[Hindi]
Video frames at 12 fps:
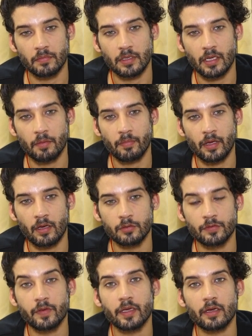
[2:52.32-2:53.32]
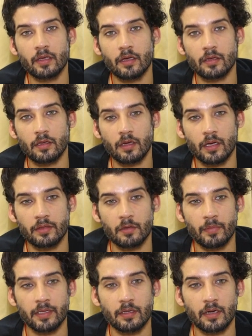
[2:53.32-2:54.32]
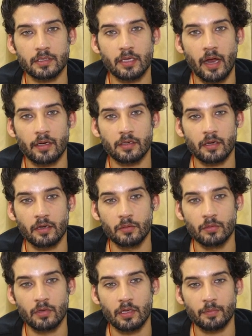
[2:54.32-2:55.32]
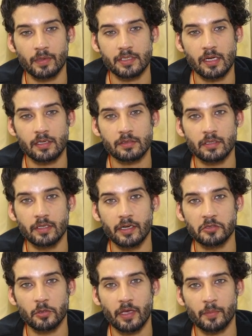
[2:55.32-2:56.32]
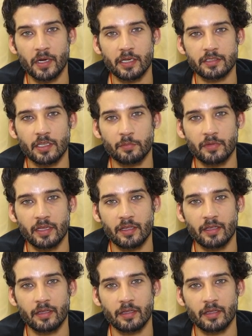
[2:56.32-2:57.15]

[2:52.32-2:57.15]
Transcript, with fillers: यार मैं कुछ फेक नहीं करता आई थिंक मैं इतना अच्छा एक्टर नहीं हूँ कि पचास दिन डेढ़ सौ कैमरा के सामने